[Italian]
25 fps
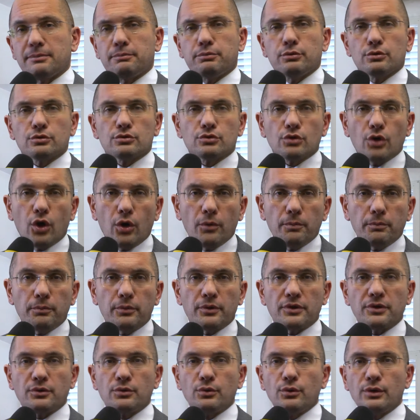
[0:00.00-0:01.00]

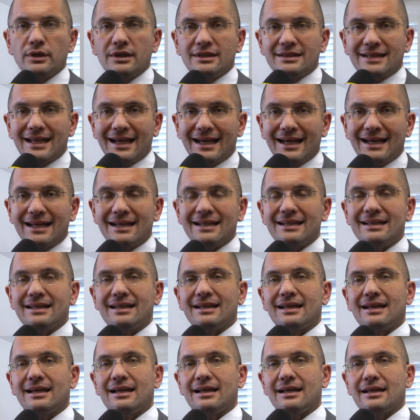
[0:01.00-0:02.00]
purtroppo in
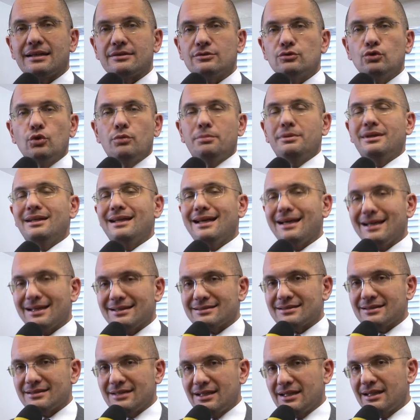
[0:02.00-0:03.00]
un'Italia
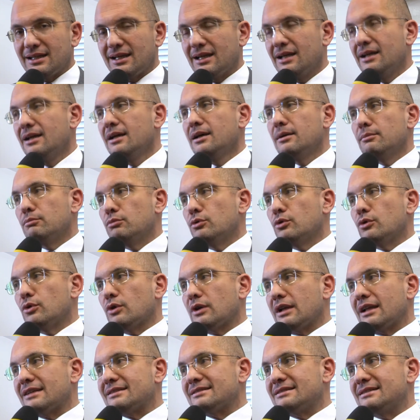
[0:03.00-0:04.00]
dominata dalla
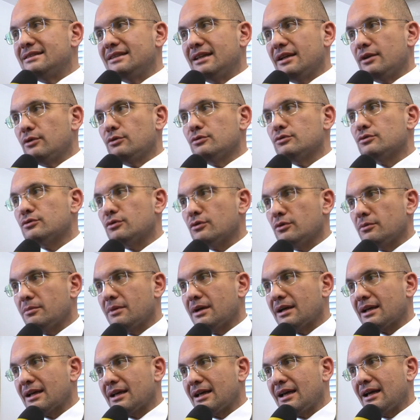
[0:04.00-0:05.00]
burocrazia non sono
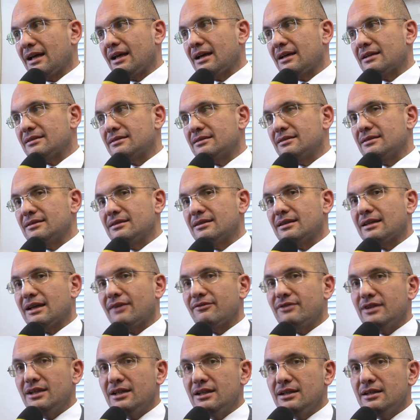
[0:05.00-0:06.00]
mancati delegati,
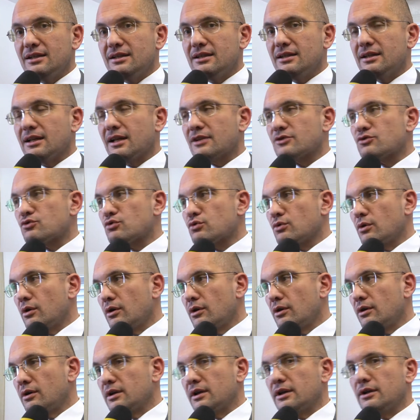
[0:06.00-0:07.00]
cavilli,
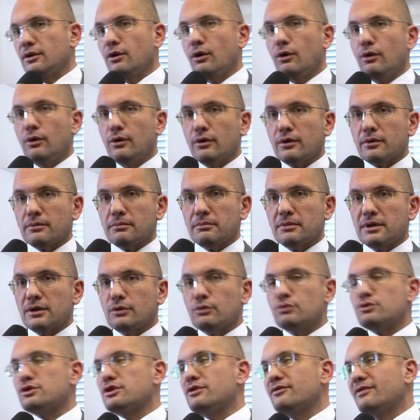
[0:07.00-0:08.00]
lacciuoli, norme,
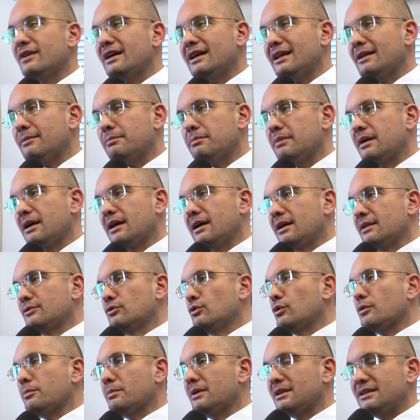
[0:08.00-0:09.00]
cruciverba
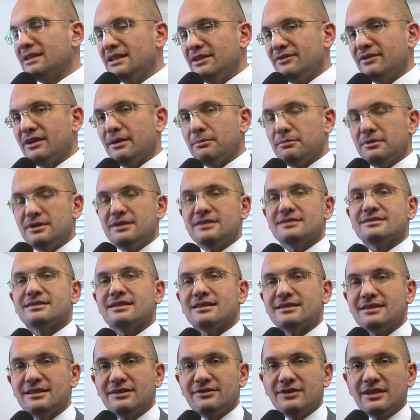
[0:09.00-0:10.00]
normativi
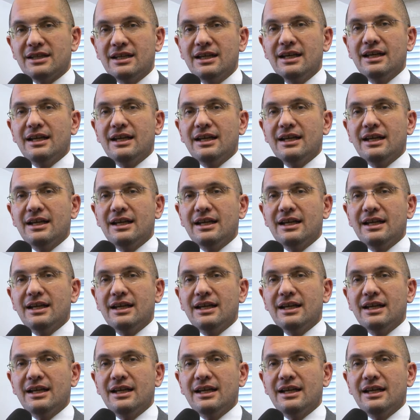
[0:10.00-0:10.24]
amministrativi